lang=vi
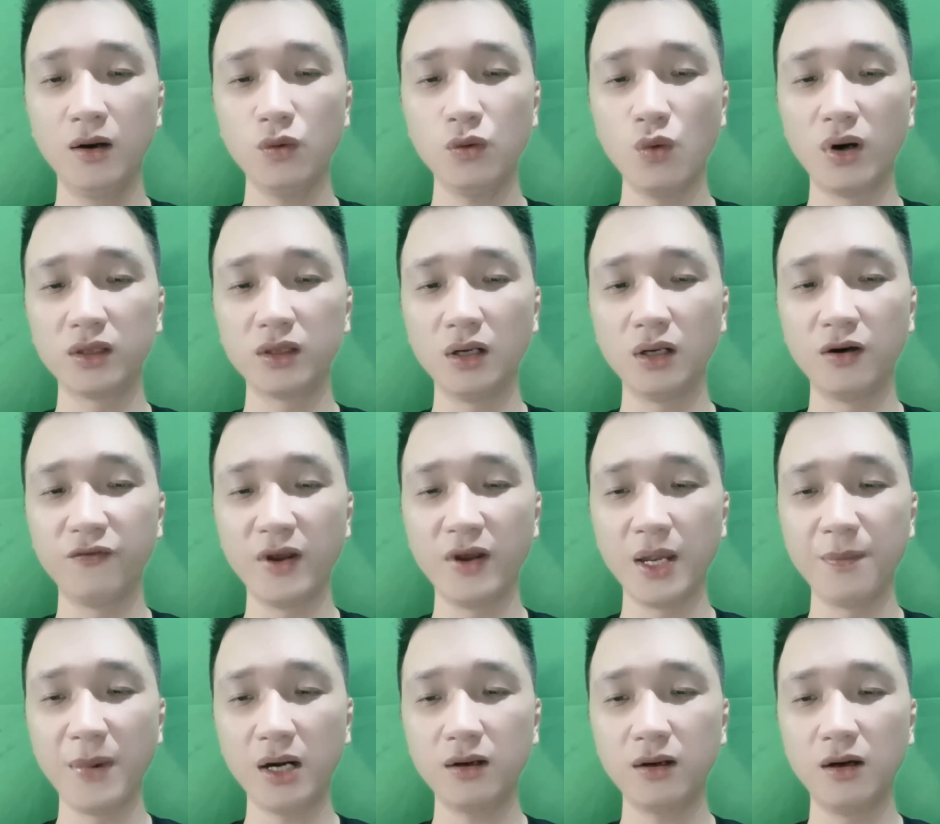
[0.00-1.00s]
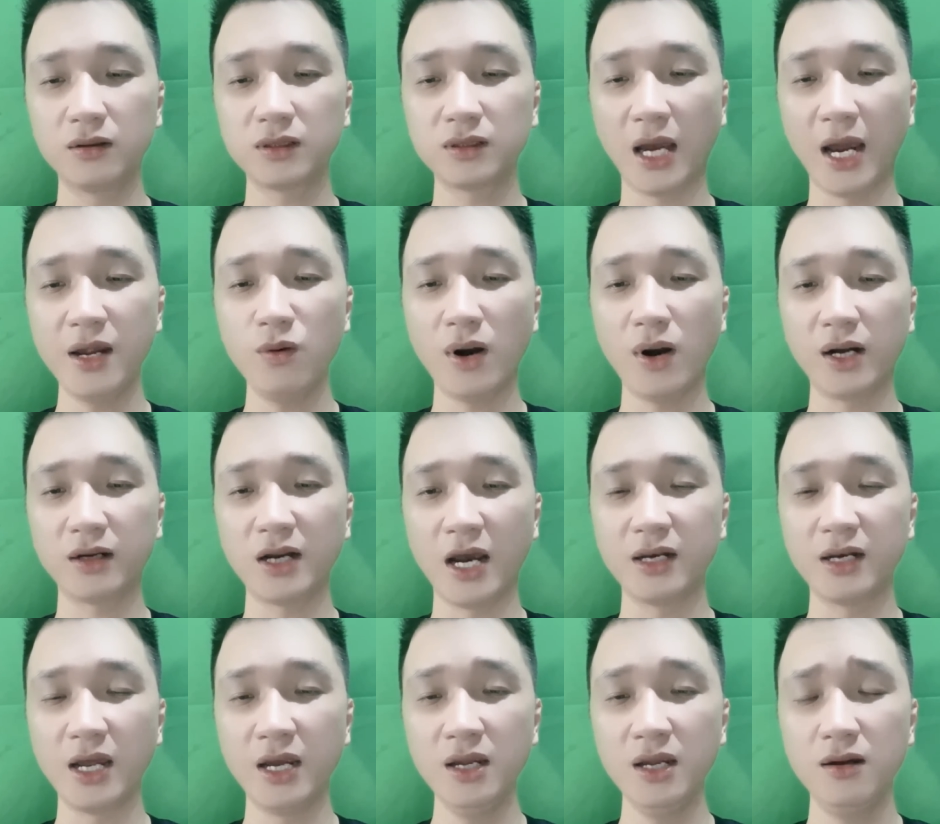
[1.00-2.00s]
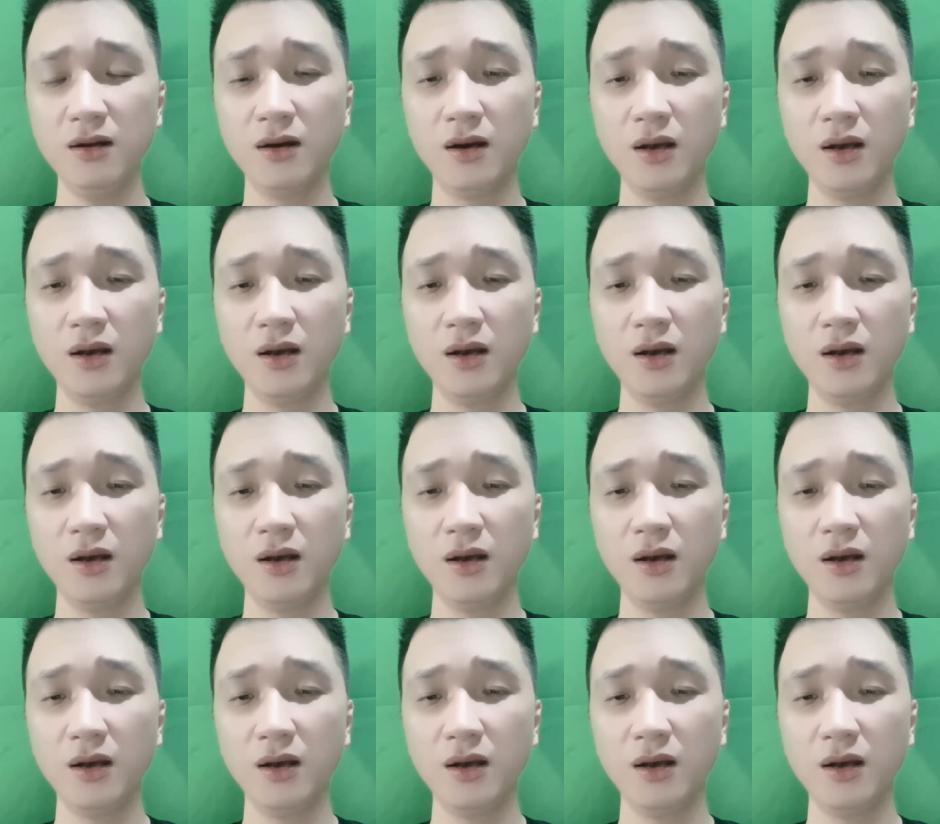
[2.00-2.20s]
của tử vi Bắc Cực Thái Hoàng Đại Đế,